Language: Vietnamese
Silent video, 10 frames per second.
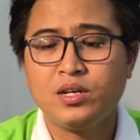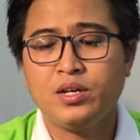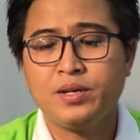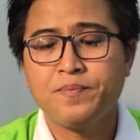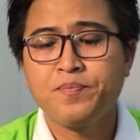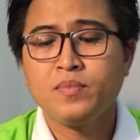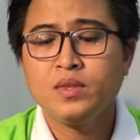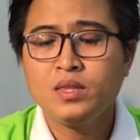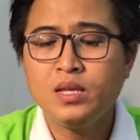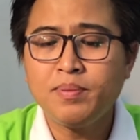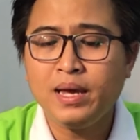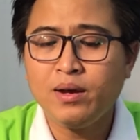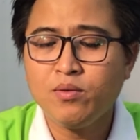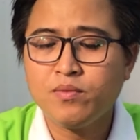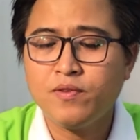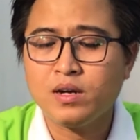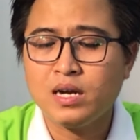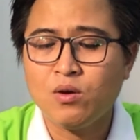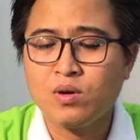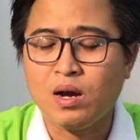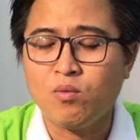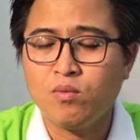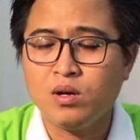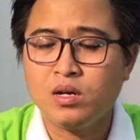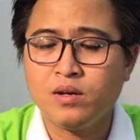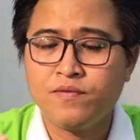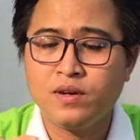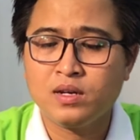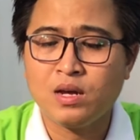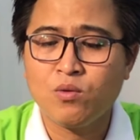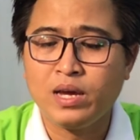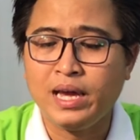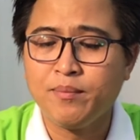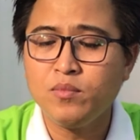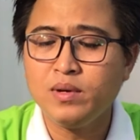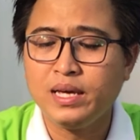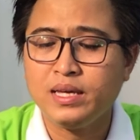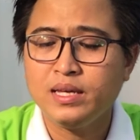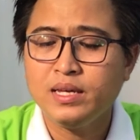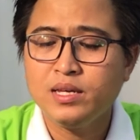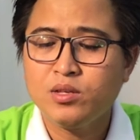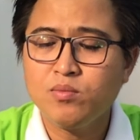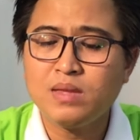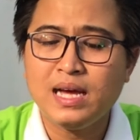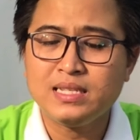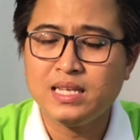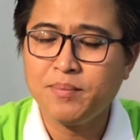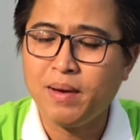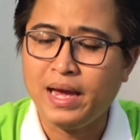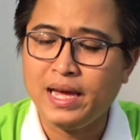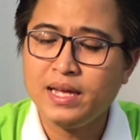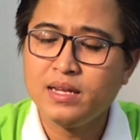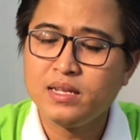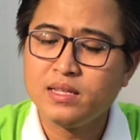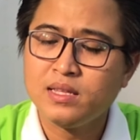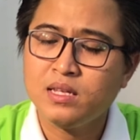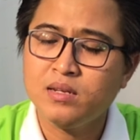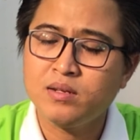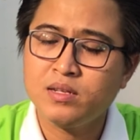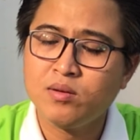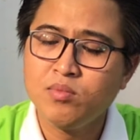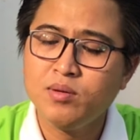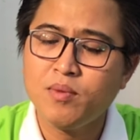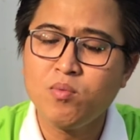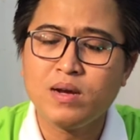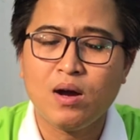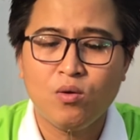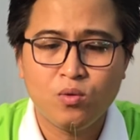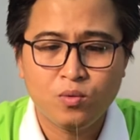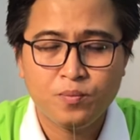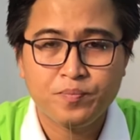rồi tiếp theo phần đầu cộng uh, phần đầu kẽm này chúng ta sẽ bẻ từng giống như móc câu